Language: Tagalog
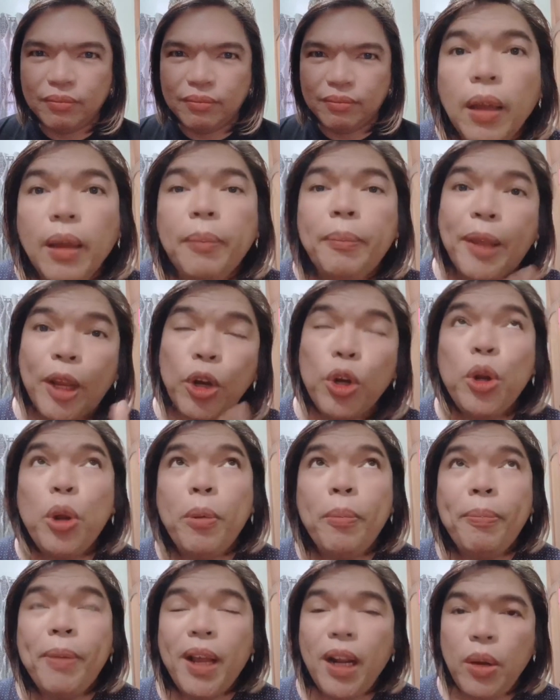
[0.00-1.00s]
Pero nung
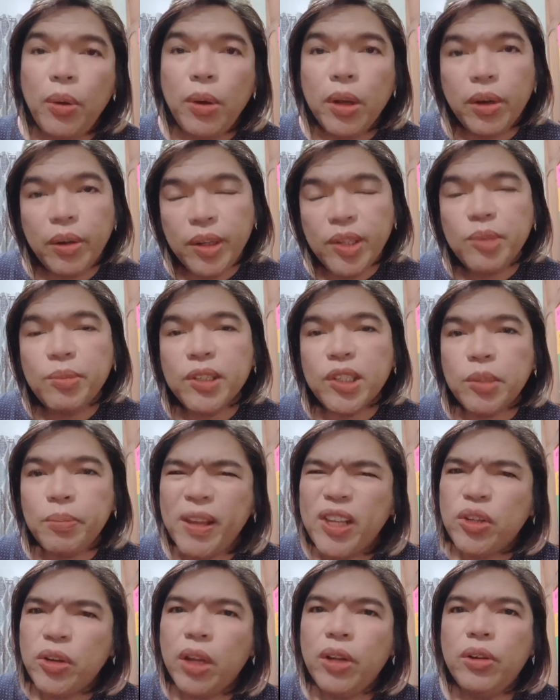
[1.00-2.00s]
pangalawang Christmas,
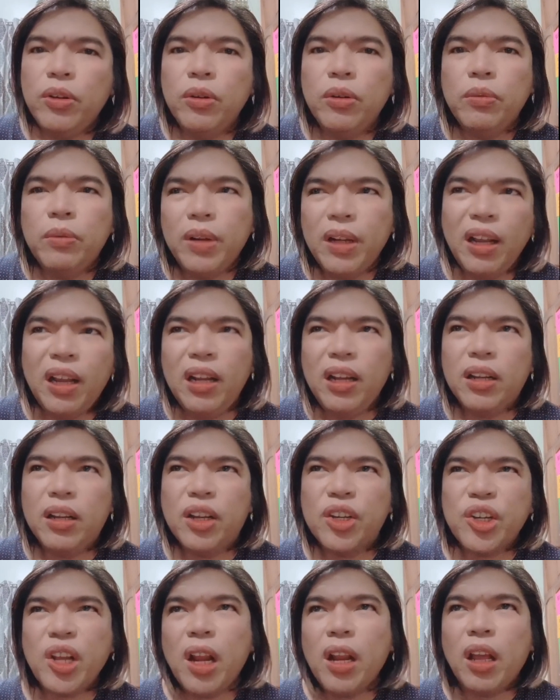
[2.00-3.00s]
medyo ano, wala lang,
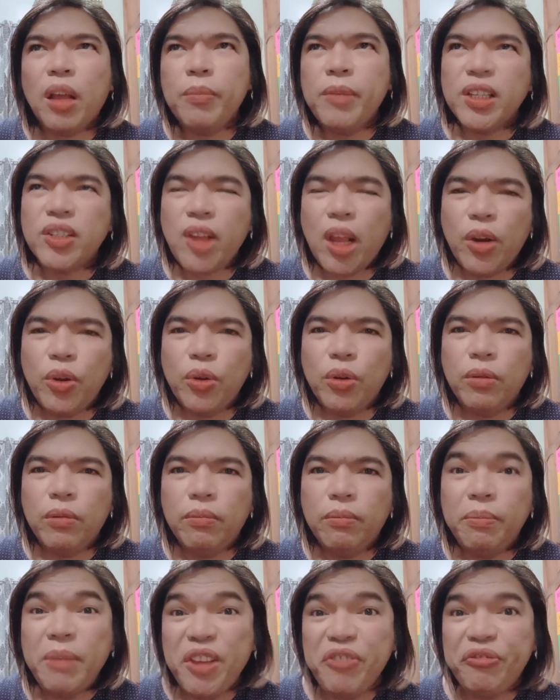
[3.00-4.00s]
lang kami sa ano, beef.